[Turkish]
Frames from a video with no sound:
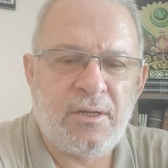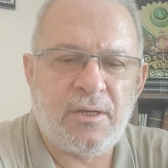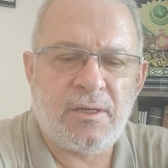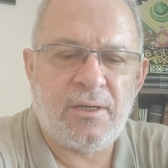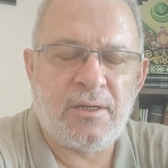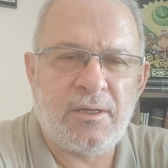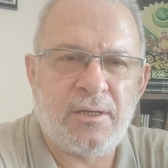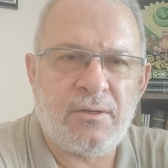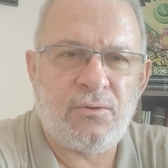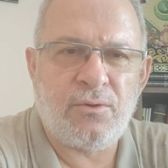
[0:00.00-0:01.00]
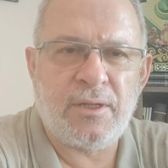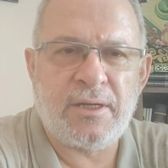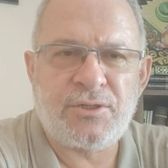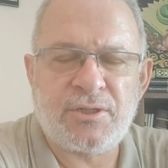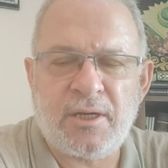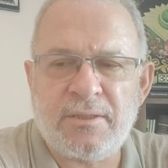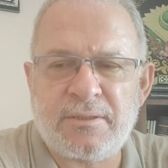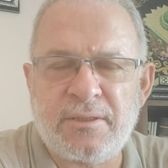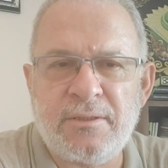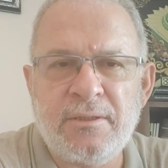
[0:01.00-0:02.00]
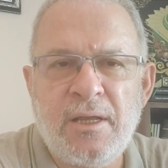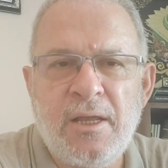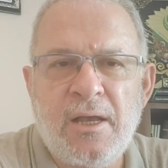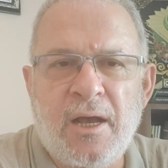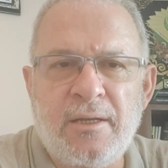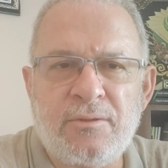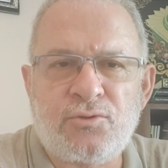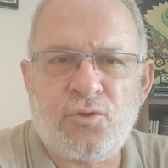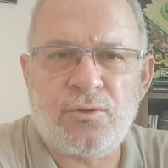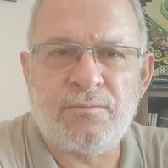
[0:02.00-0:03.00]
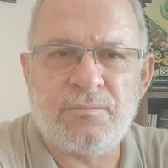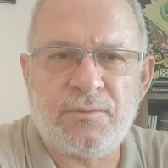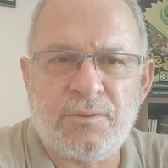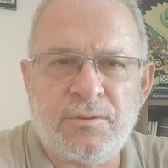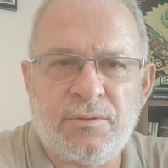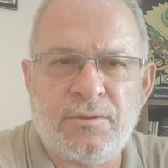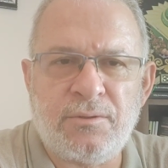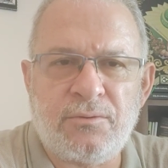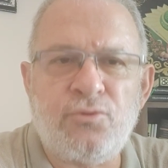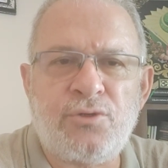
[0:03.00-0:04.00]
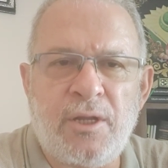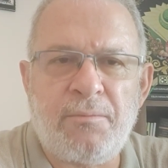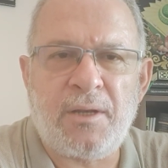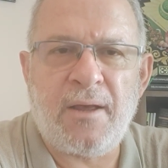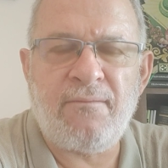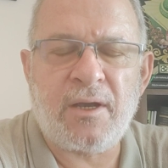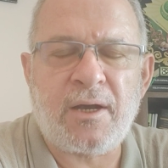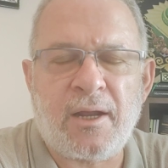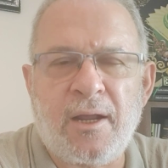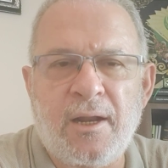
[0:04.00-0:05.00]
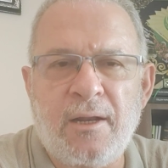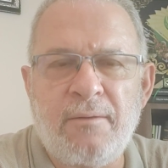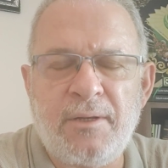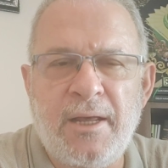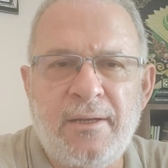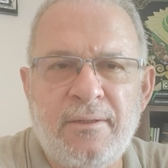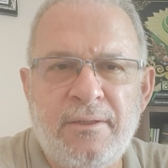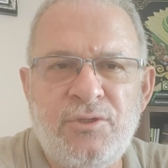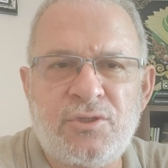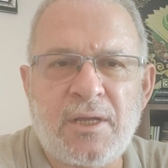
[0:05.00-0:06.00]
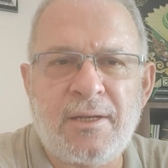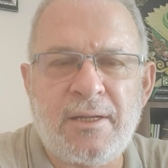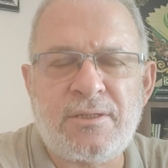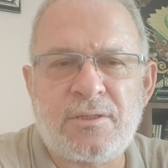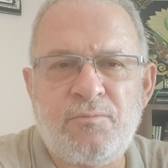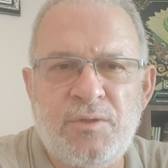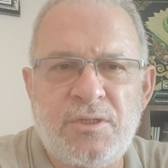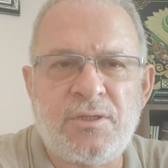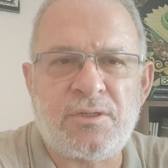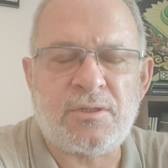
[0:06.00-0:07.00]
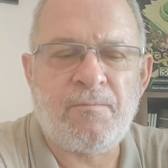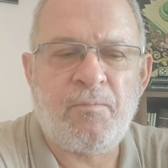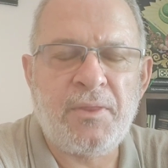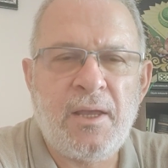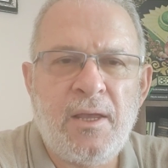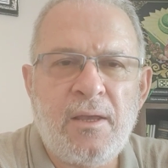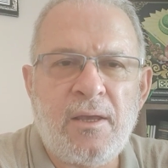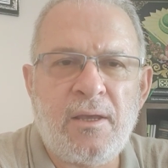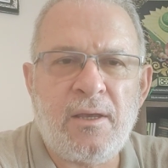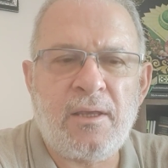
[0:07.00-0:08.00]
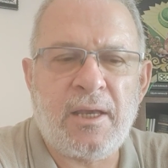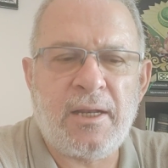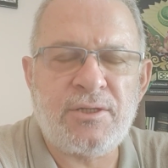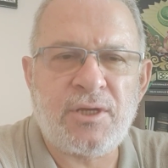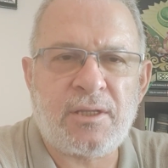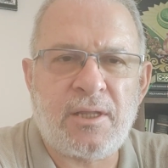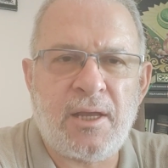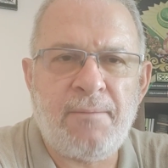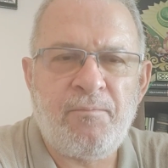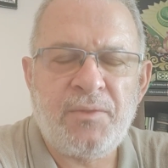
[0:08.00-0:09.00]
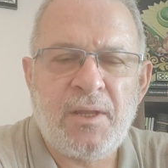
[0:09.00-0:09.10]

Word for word: e, olan şahısın hani son e, düşünebilen ve karar alabilen insan nesli biziz. E, gelecekte